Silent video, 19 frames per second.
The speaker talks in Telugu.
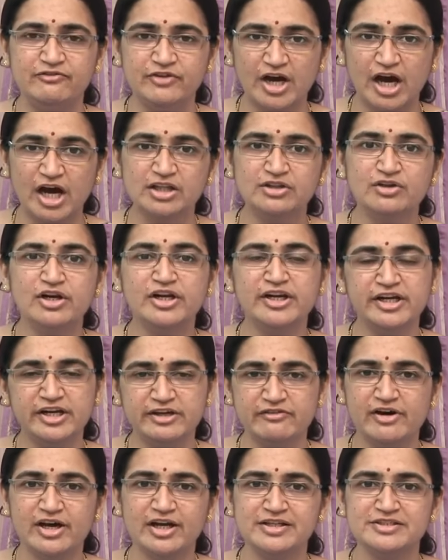వ్యాధులను
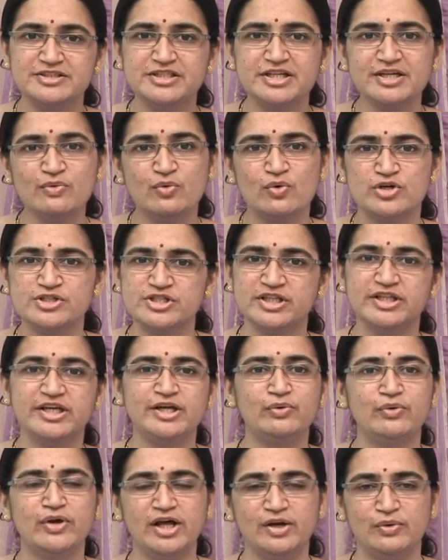నివారించే ఔషధీ
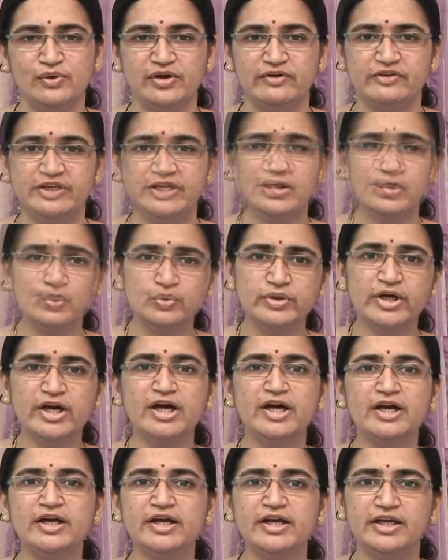గుణాలు ఉన్నవి
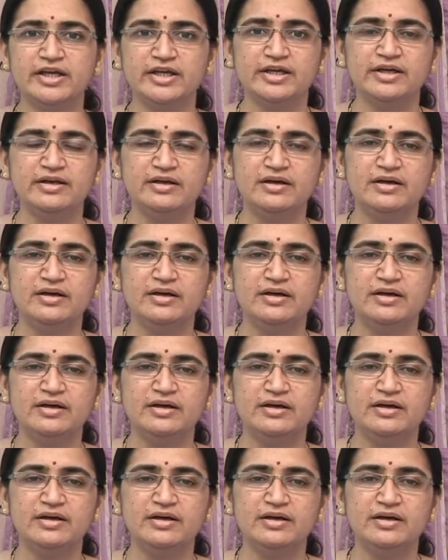ఉదాహరణకి